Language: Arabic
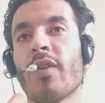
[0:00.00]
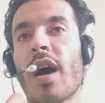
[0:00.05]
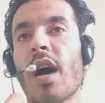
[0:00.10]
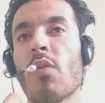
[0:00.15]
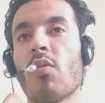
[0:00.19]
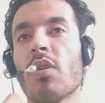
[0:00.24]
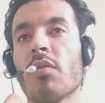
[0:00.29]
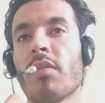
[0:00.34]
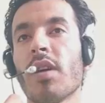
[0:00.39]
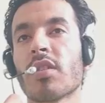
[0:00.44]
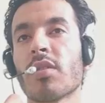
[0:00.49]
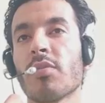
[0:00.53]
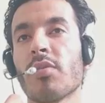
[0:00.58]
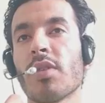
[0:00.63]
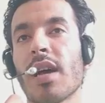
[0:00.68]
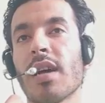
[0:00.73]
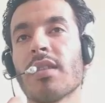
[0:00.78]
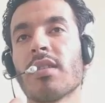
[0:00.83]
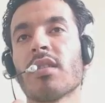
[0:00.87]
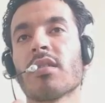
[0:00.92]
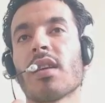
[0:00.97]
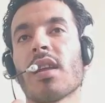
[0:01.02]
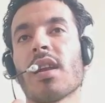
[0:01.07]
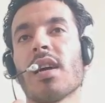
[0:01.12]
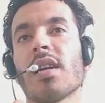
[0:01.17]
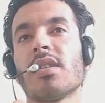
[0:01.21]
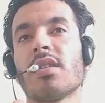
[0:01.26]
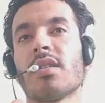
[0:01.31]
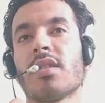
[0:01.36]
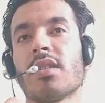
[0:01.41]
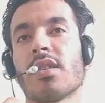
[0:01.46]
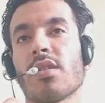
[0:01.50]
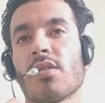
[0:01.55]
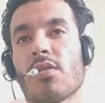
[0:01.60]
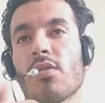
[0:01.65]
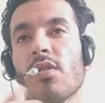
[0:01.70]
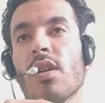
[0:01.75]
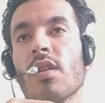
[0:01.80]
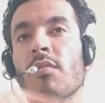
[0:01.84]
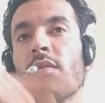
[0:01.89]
فاول مالتيبل عندي طلع لي الزيرو